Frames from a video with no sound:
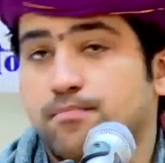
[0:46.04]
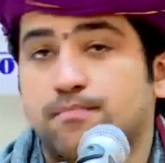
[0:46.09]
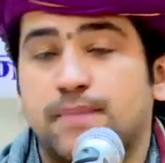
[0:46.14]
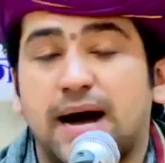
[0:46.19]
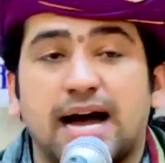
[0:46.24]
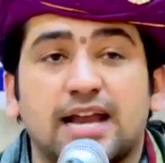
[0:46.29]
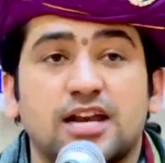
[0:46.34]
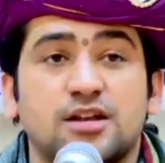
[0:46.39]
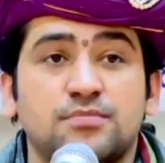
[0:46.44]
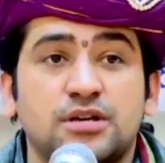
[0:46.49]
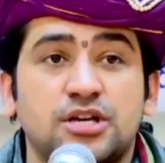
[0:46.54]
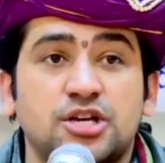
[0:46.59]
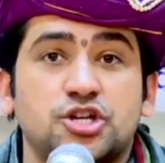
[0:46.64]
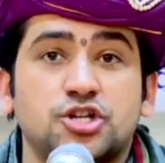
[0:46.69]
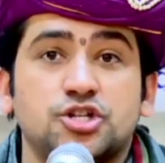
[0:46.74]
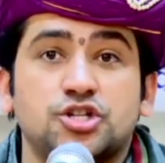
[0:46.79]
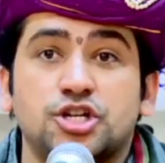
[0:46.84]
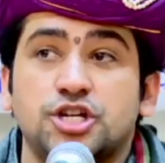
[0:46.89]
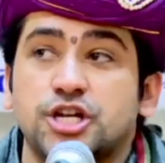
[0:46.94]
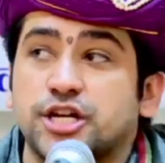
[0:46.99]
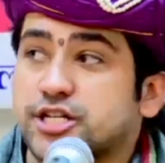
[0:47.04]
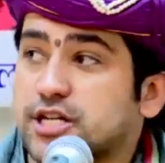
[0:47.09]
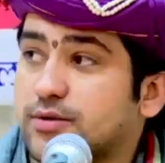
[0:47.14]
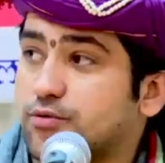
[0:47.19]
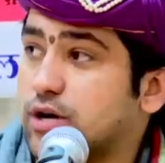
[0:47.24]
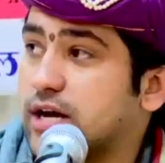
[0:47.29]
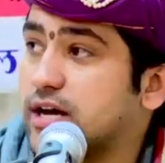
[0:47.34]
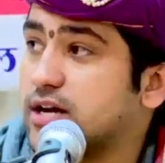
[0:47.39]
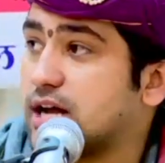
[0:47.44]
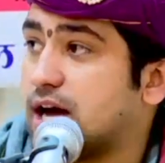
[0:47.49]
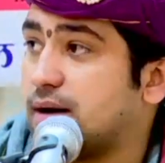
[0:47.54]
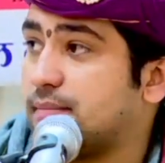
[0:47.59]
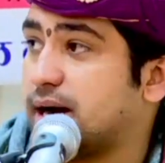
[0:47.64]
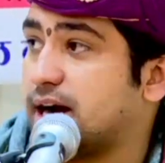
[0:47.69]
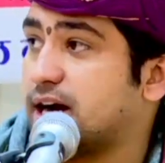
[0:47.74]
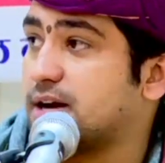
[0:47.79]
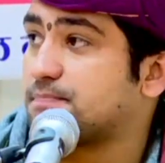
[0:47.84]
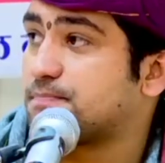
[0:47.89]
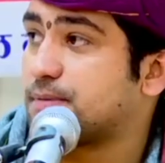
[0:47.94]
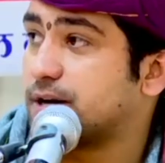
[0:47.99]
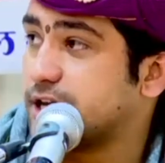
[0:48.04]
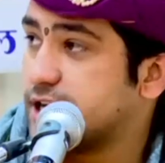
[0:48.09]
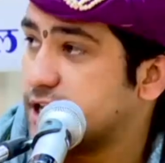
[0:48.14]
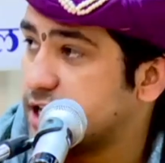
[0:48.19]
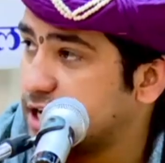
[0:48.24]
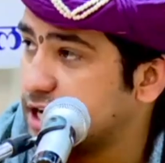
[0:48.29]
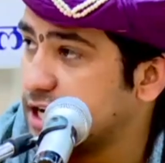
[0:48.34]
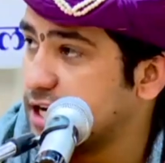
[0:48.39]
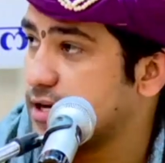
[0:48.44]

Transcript: वाल्मीकि जी ने जब वह रामायण पढ़ी